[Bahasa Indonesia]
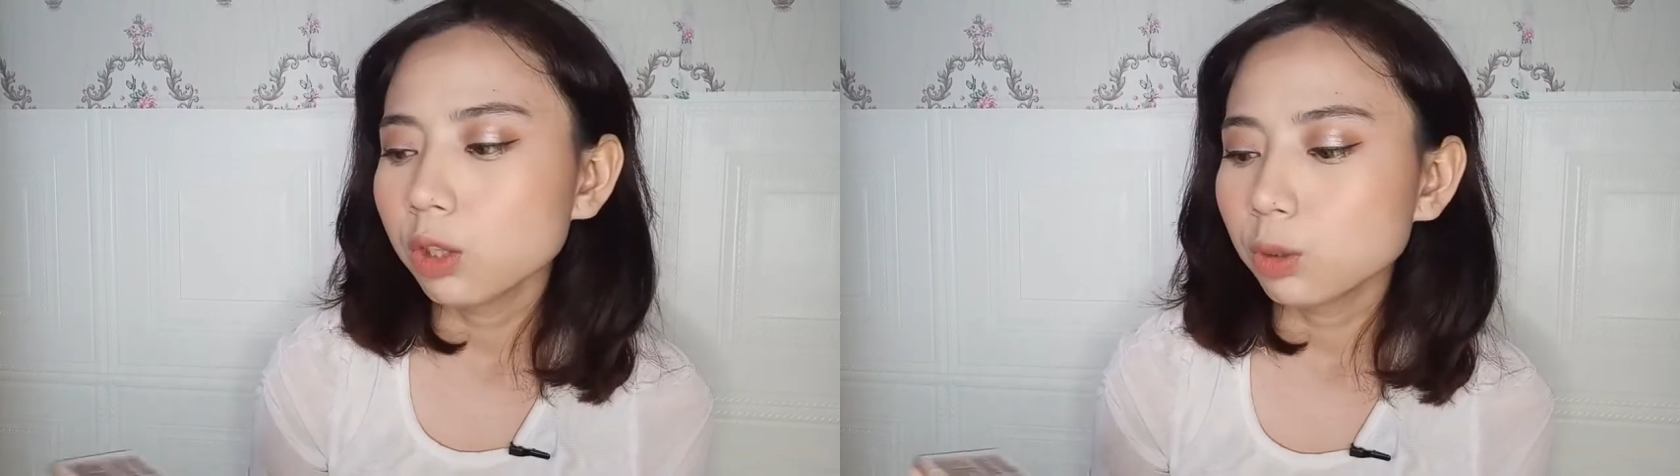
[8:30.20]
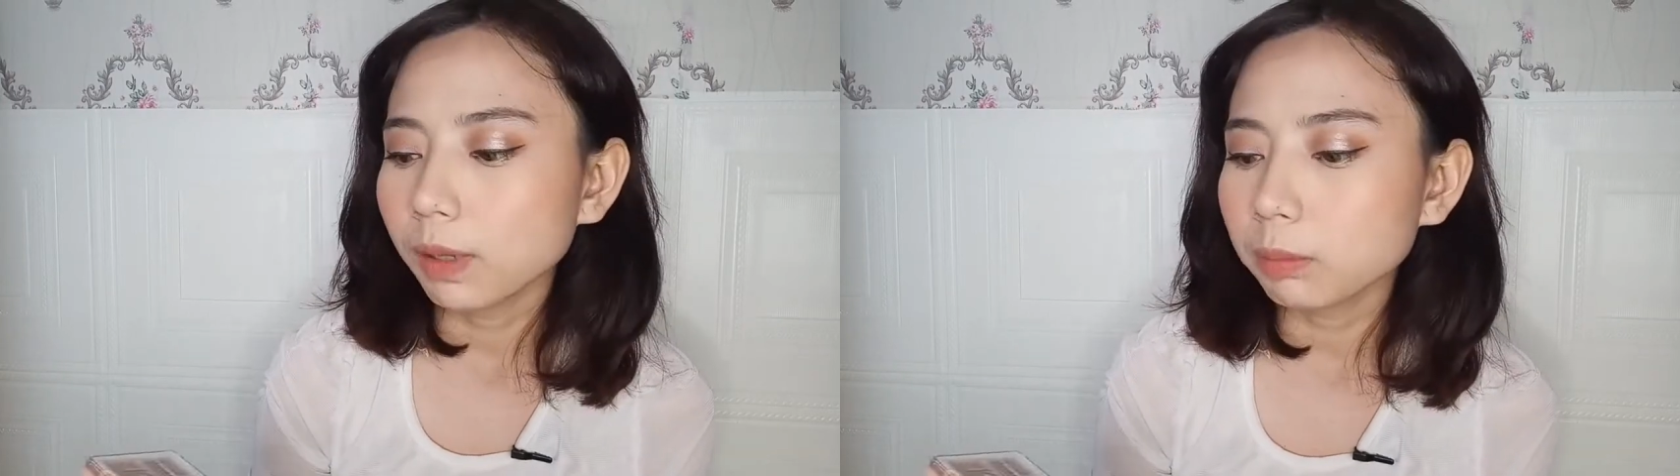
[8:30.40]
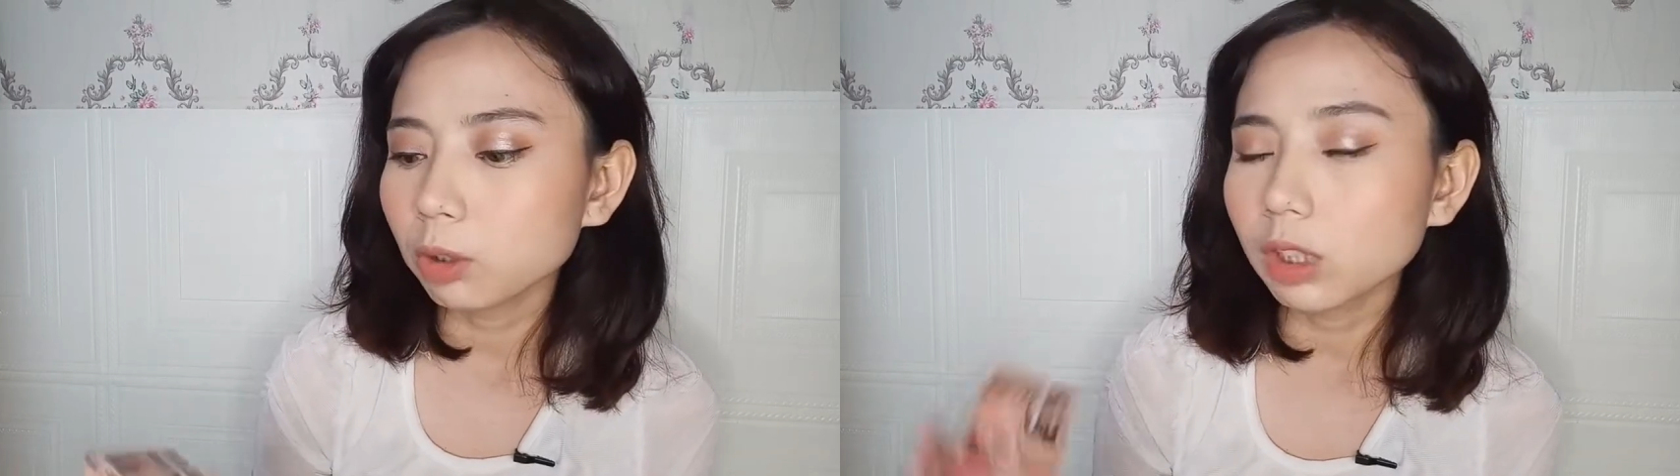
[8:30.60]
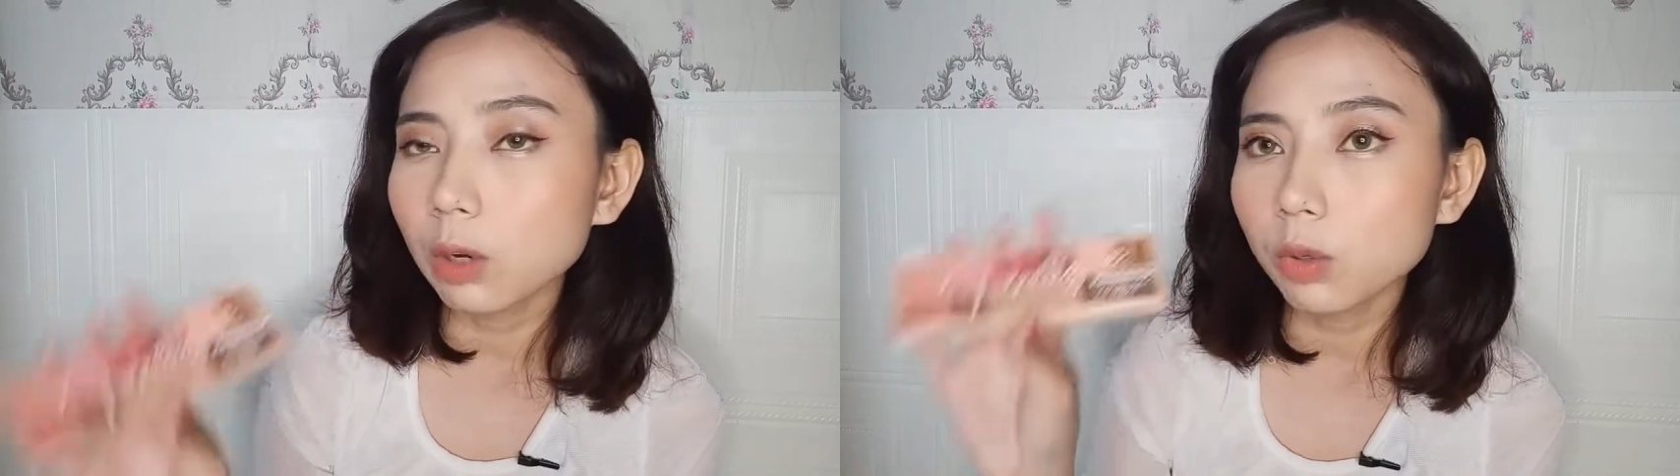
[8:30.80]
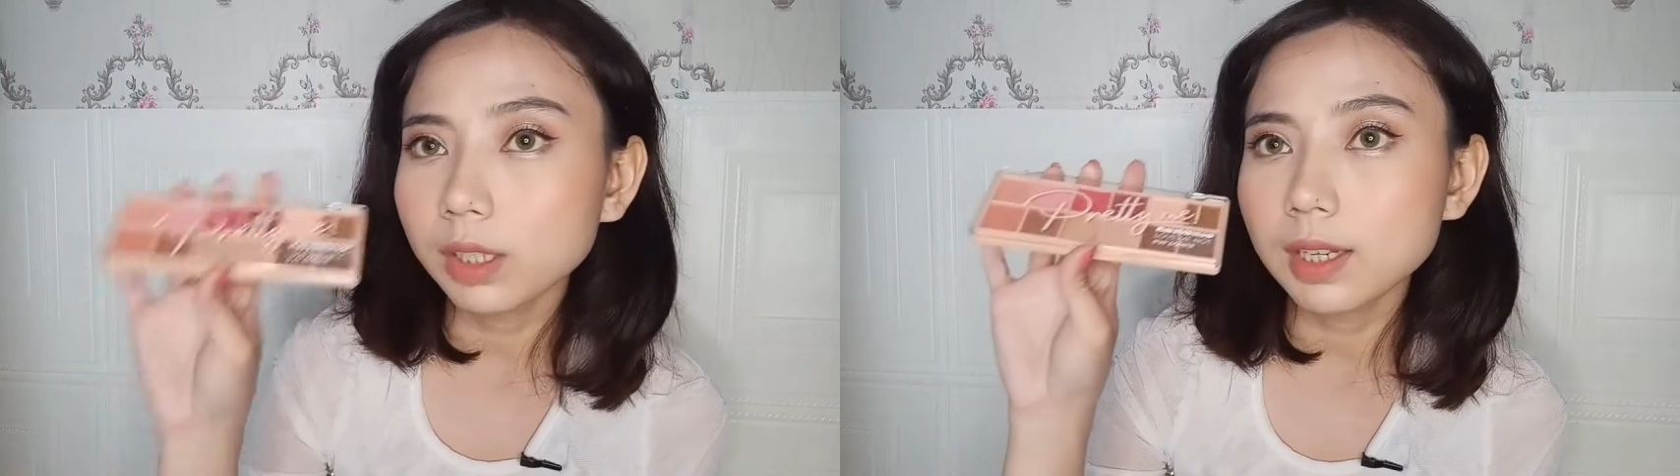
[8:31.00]
Cuman menurut
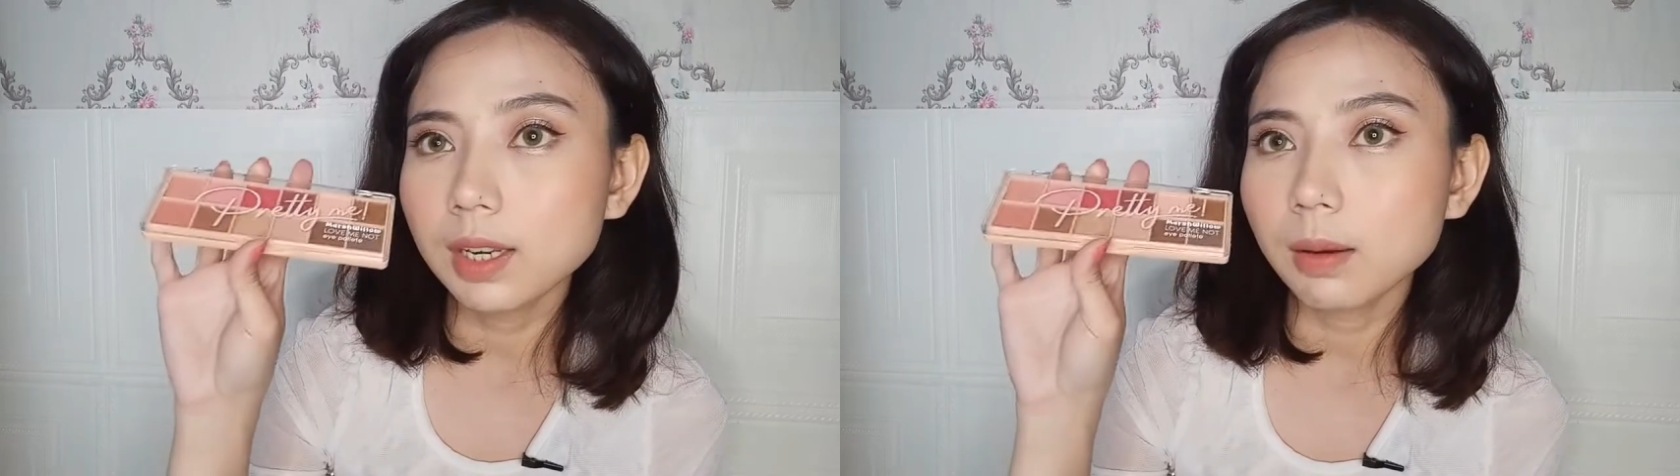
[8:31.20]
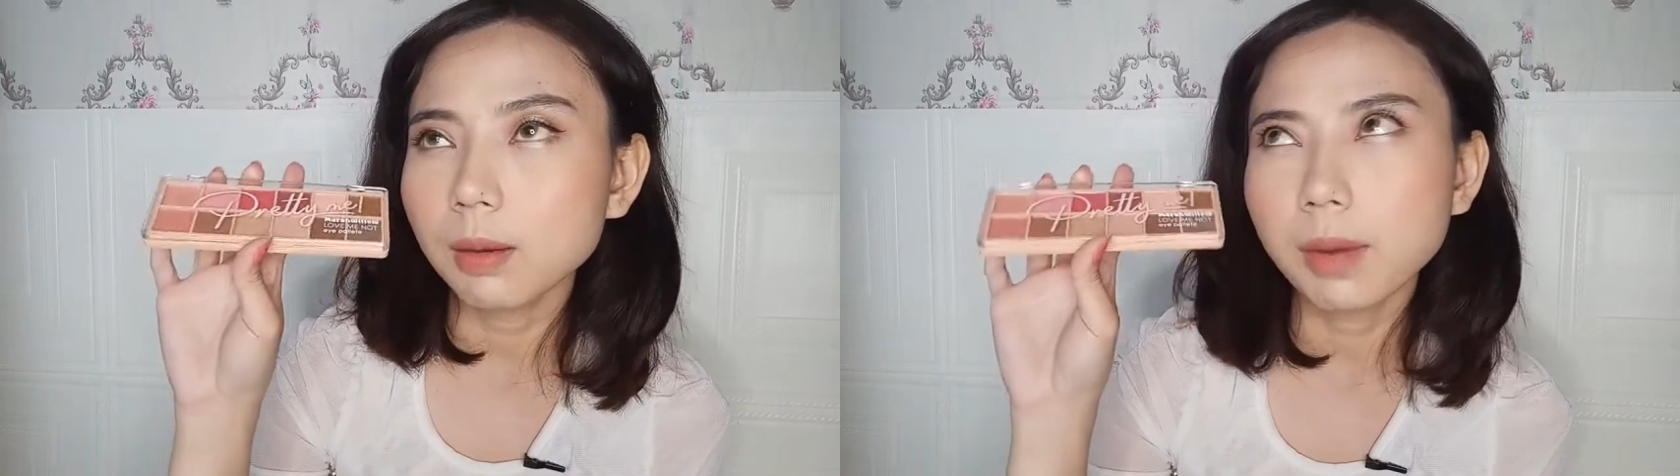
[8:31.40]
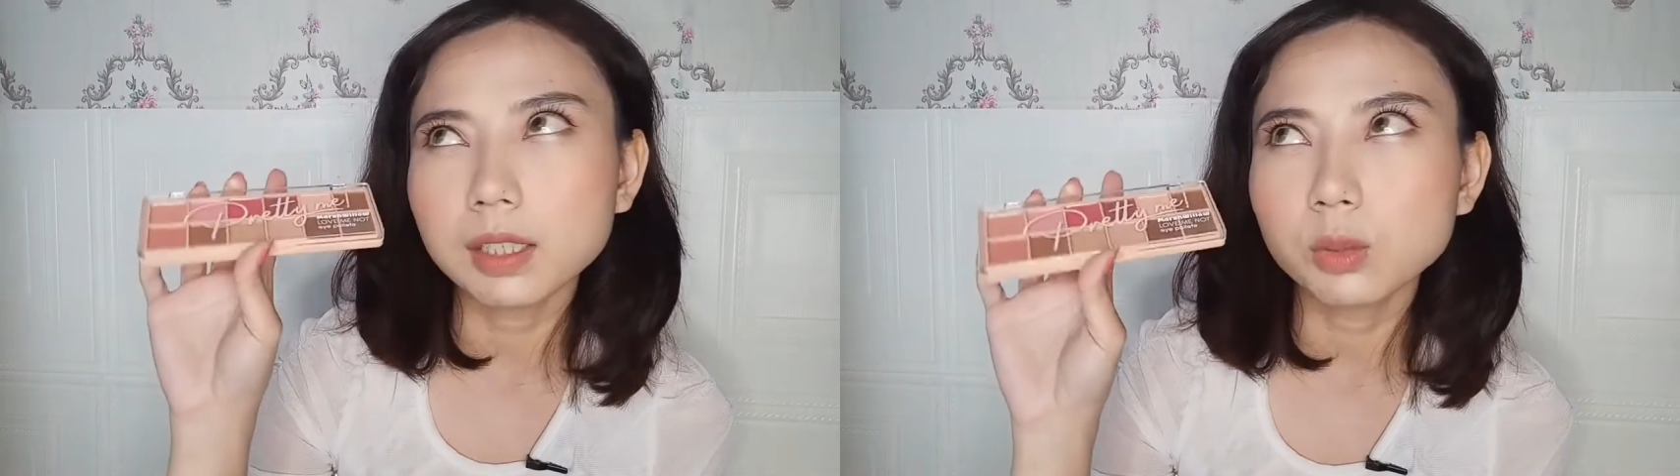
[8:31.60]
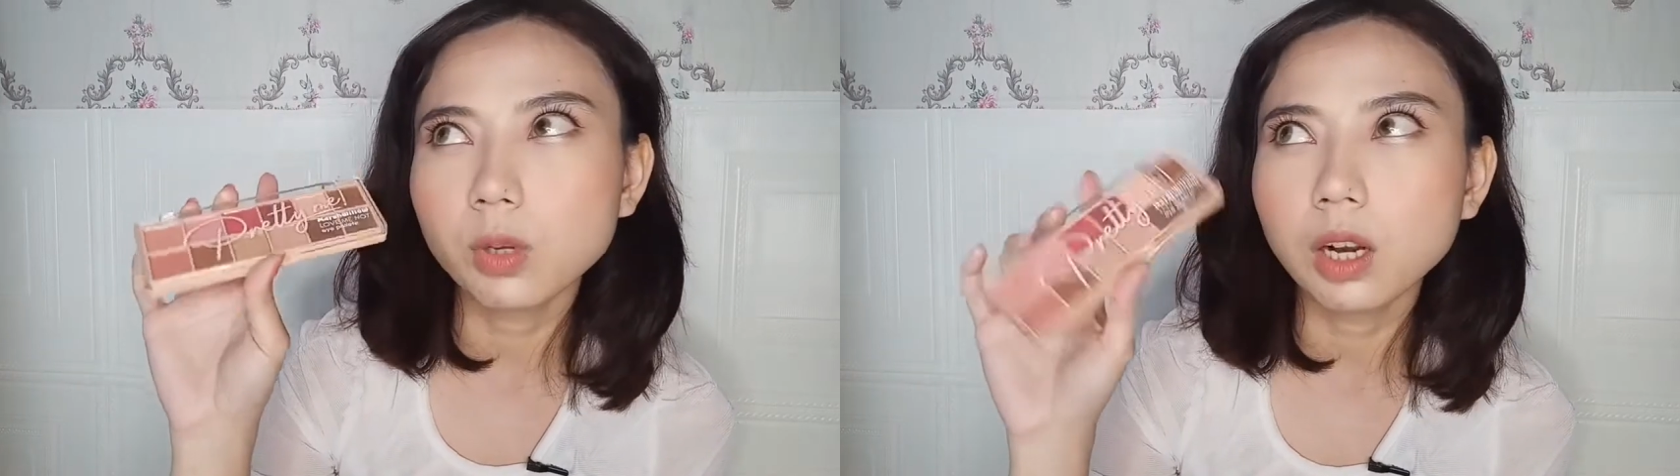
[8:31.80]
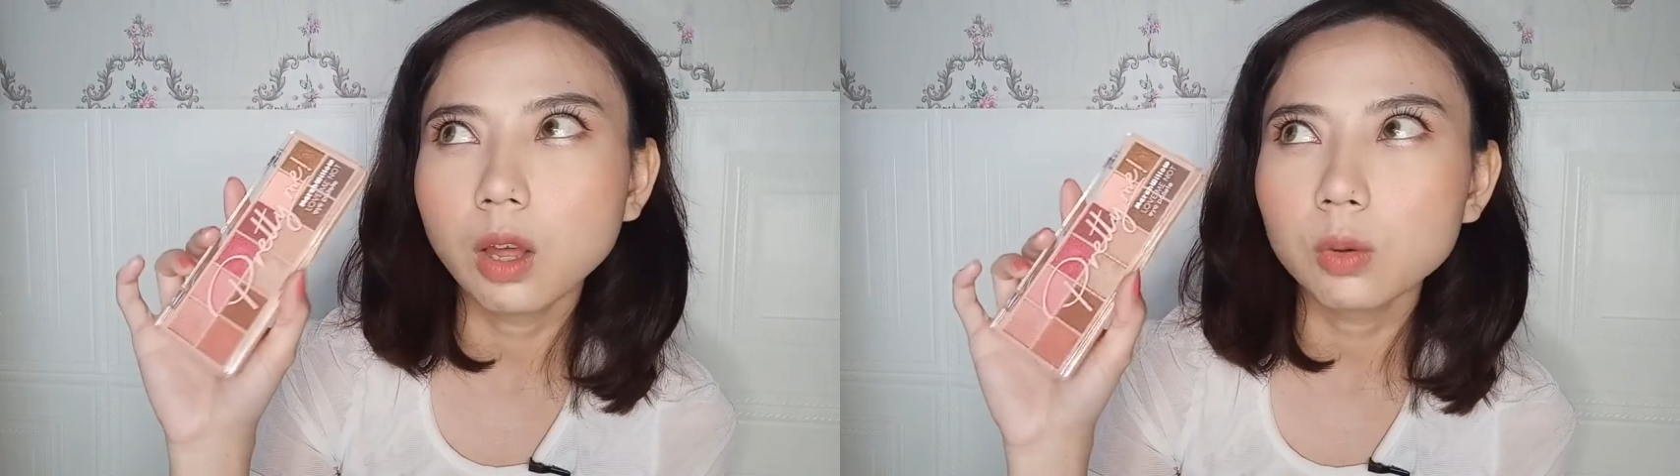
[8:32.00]
aku ini
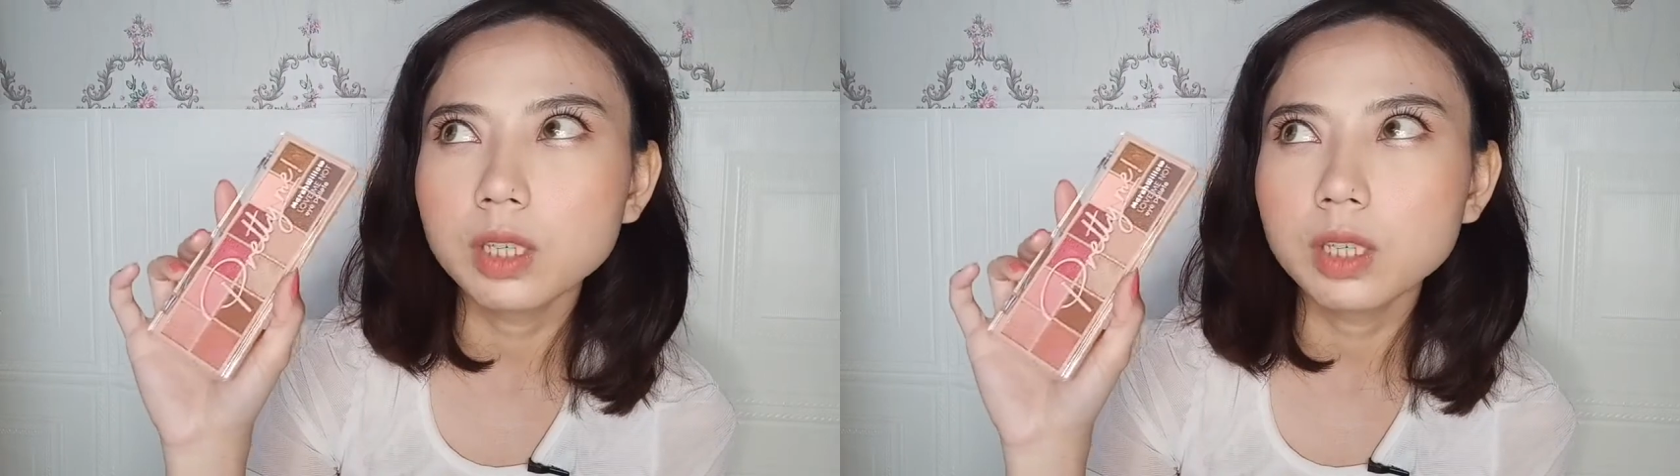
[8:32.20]
Marshmallow